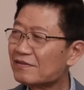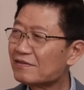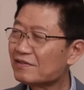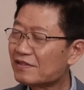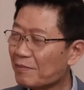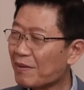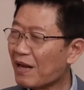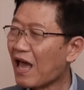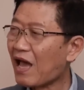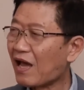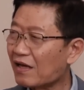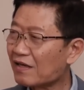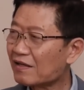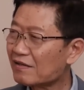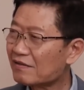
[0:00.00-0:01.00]
ใช่ไหมล่ะ
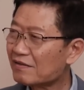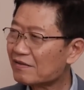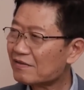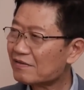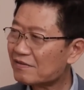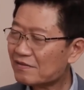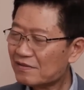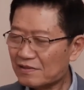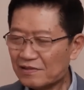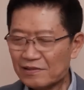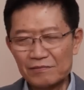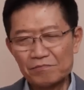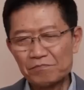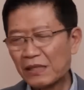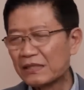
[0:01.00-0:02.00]
ไปต่อยาก
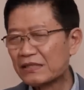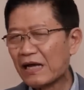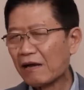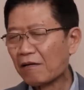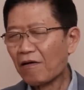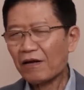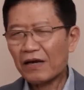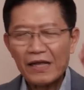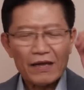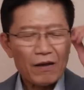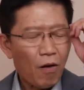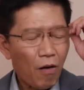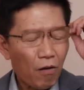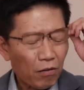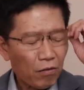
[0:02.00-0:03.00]
เหมือนอย่างกรณี
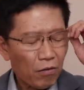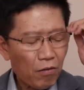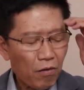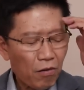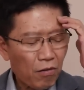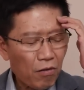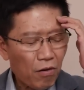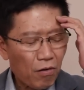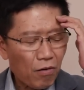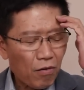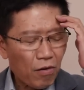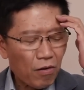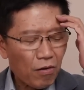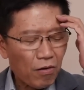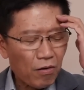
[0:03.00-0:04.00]
ของของของ
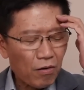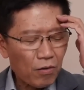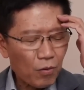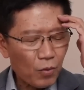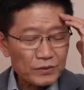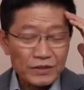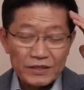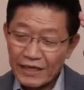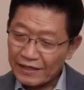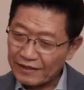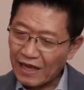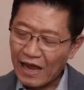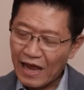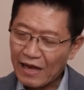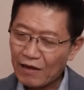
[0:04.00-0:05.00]
ของคุณเศรษ
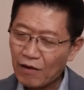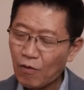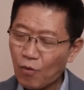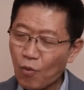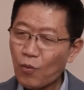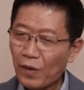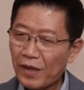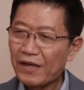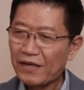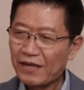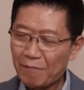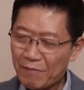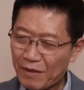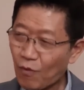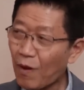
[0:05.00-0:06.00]
ฐากับอุ้งอิงเนี่
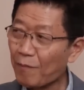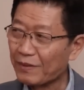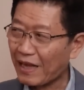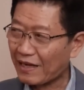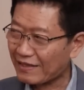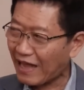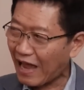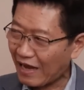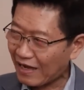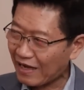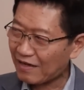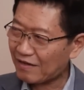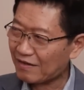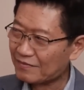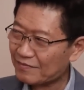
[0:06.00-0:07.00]
ยมีความแตกต่างกั
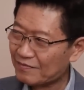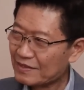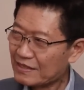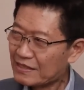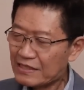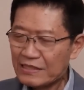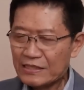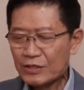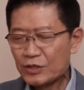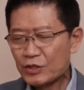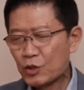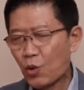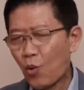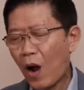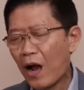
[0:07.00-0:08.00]
น
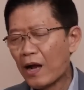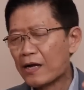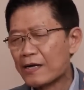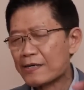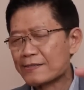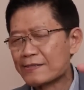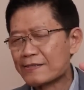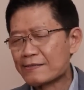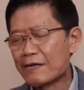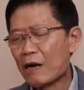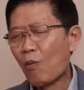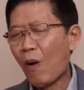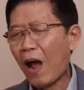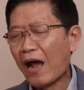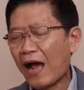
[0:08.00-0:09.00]
ช่วง
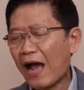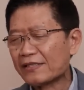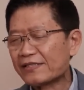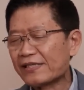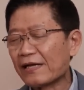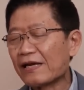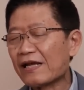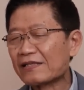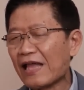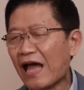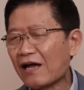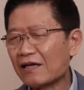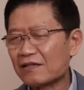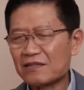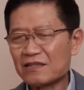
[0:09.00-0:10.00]
ระหว่างหาเสียงเลือกตั้ง